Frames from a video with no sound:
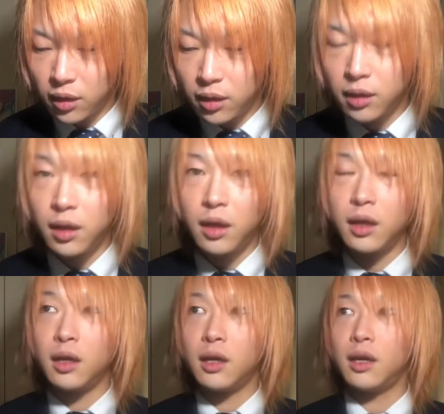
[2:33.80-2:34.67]

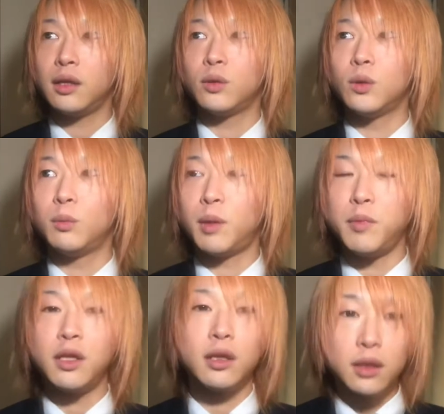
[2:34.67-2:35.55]
で、
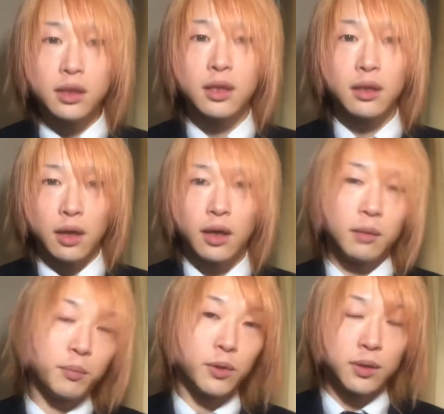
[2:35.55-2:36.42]
みんなね発
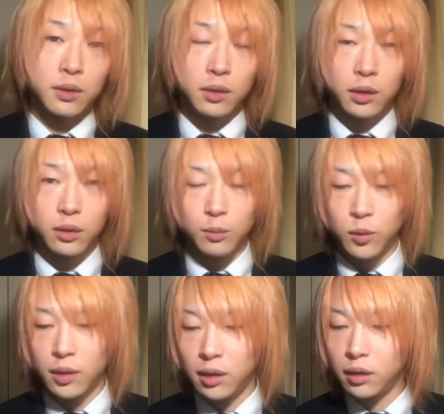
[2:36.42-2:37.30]
表するんだと思っ
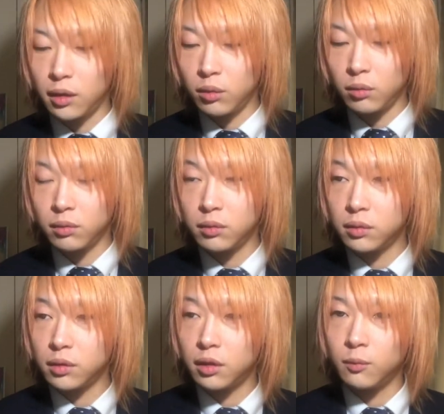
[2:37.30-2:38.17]
たら、結局
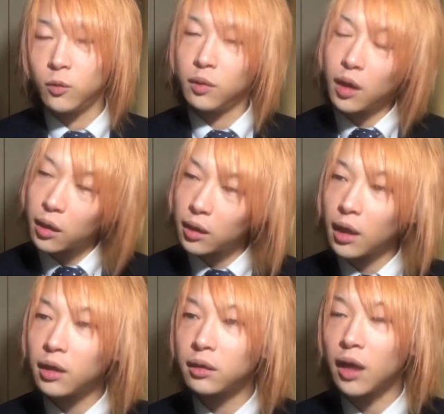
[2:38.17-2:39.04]
僕が
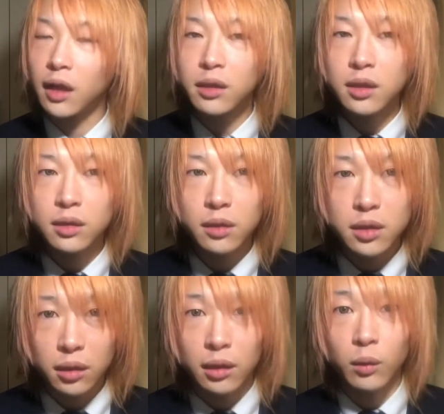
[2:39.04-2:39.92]
長く話しすぎ
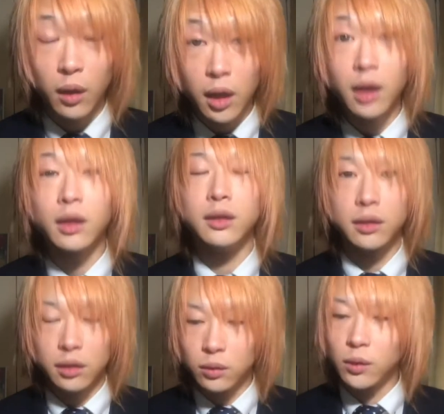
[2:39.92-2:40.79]
ちゃったのかわかんないです
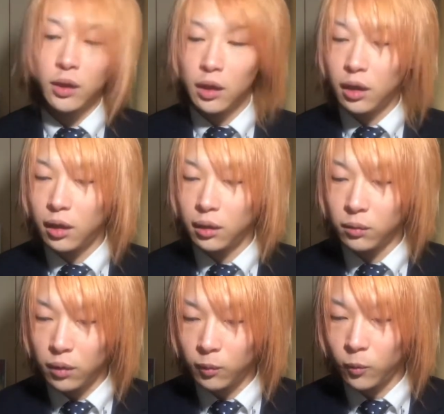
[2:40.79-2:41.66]
けど、
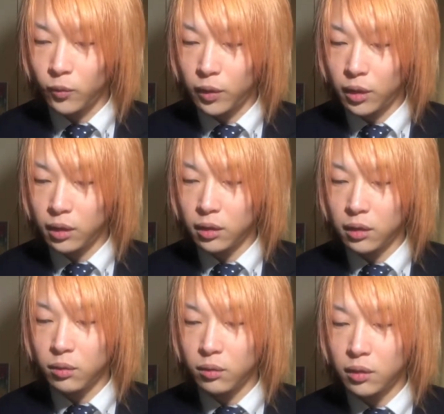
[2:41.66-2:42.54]

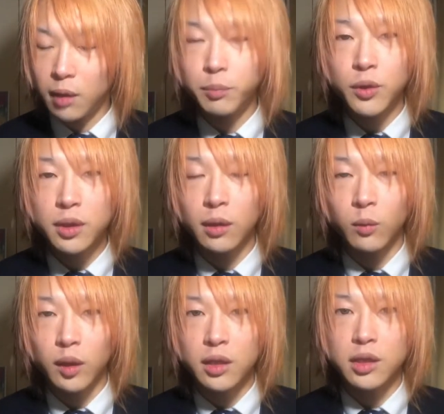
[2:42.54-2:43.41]
結局発表したの
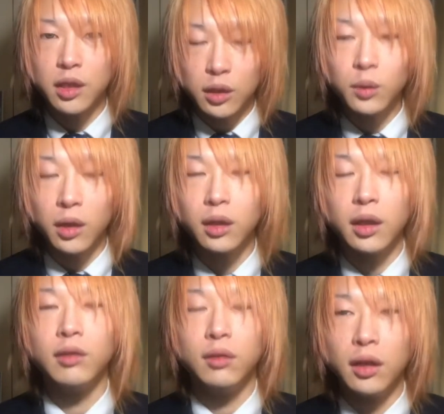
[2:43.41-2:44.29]
私一人って
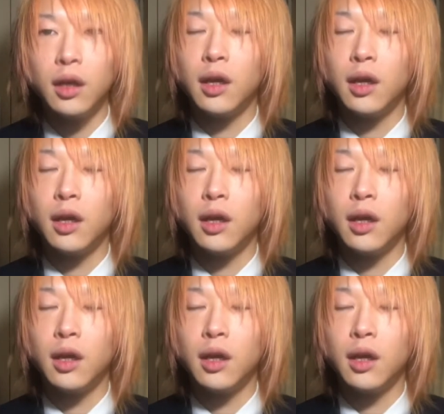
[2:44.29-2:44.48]
いうね、